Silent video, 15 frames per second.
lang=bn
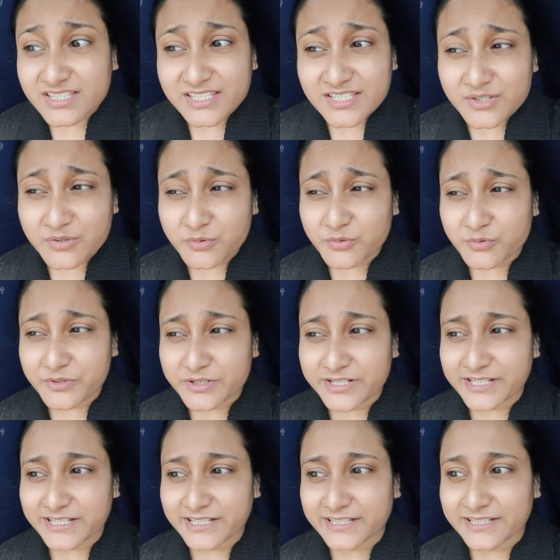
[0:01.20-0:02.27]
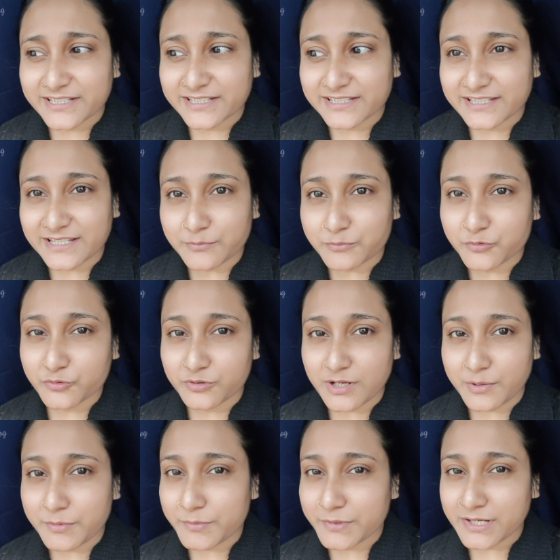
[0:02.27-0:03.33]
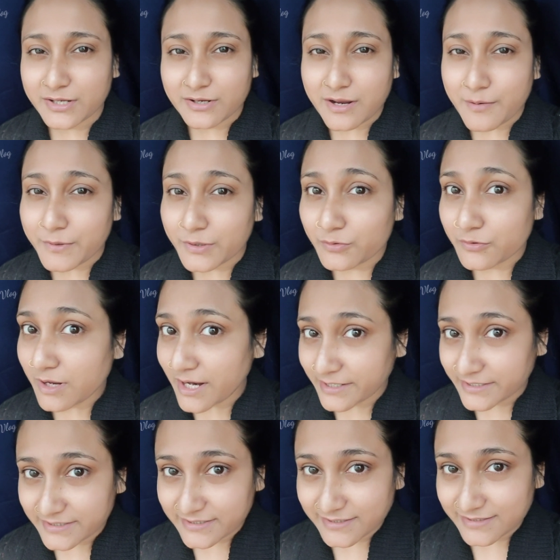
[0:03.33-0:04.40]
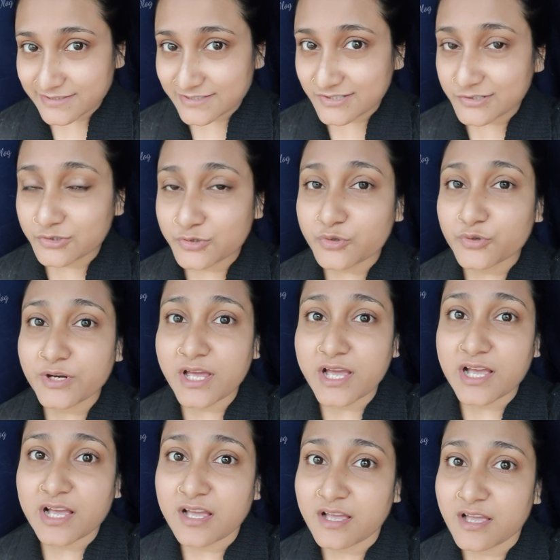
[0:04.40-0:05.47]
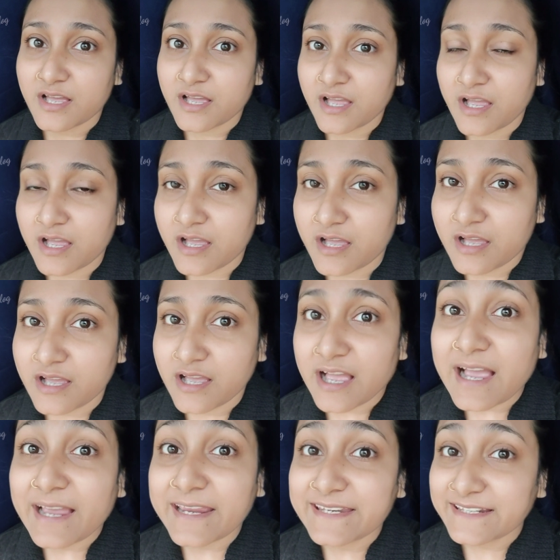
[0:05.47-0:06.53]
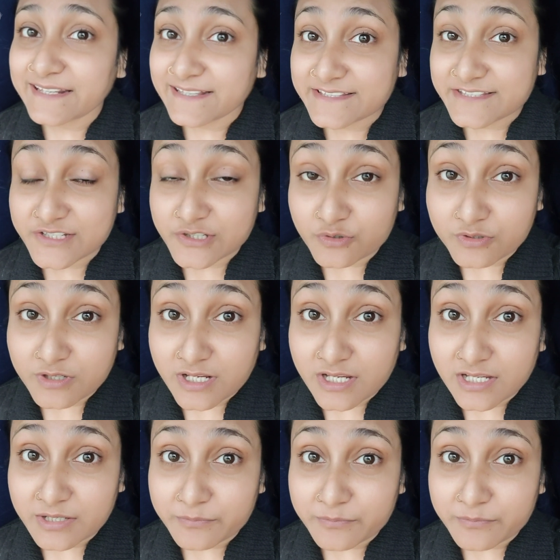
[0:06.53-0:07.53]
কি করে কেমন করে আমি মানে আমার কোনো আইডিয়া ছিল না আইডিয়া ছিল না